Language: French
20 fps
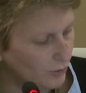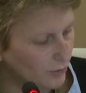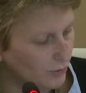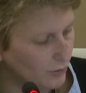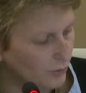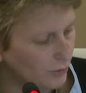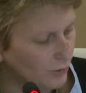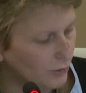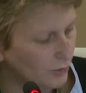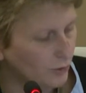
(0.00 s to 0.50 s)

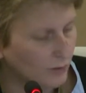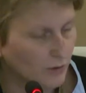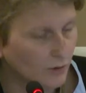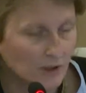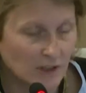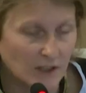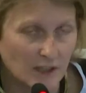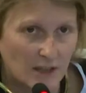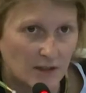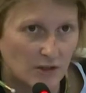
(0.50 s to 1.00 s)
de
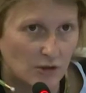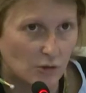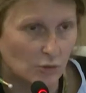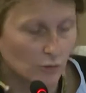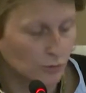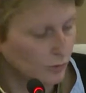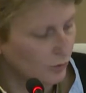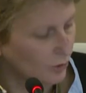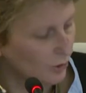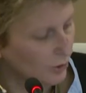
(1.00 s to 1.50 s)

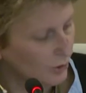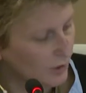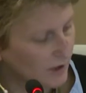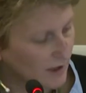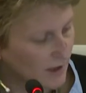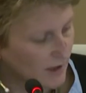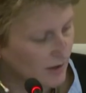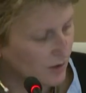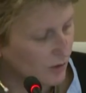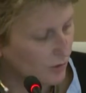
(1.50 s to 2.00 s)
création, de
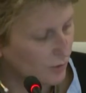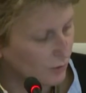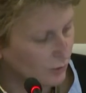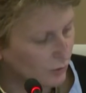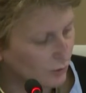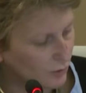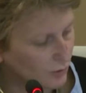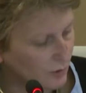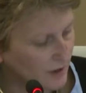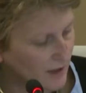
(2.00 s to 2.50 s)

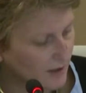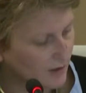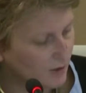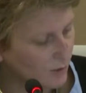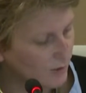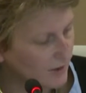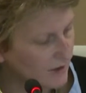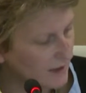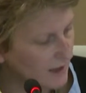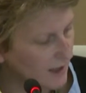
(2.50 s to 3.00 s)
recréation de liens
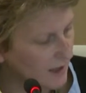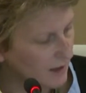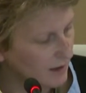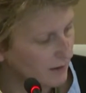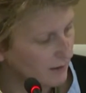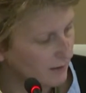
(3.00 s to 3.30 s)
sociaux.